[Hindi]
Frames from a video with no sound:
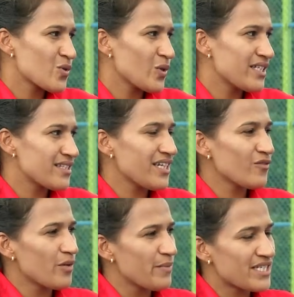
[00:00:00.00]
सो so, इसलिए
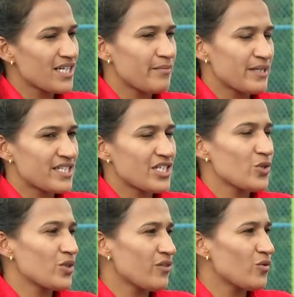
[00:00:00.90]
वो हमेशा बच्चे
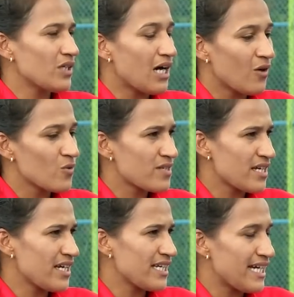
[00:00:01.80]
जो थे वो गाँव
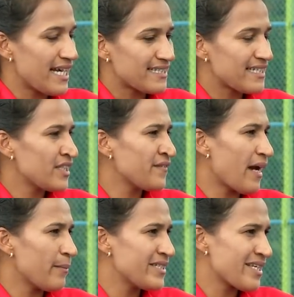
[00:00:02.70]
से या ऐसी ऐसी
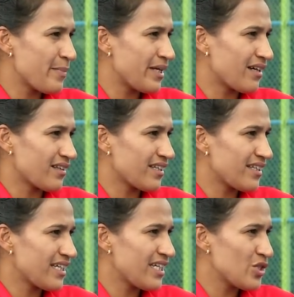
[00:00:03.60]
फैमिली से पिक करते
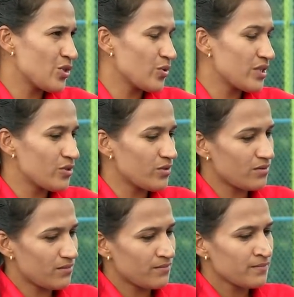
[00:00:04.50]
थे कि जो जो
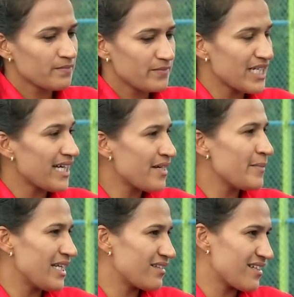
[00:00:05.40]
ज़्यादा
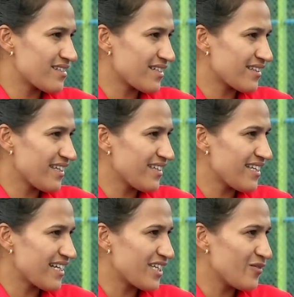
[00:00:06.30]
मेहनत कर सकते हैं
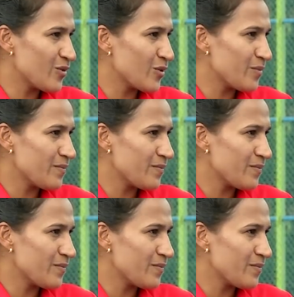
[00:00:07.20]
ताकि वो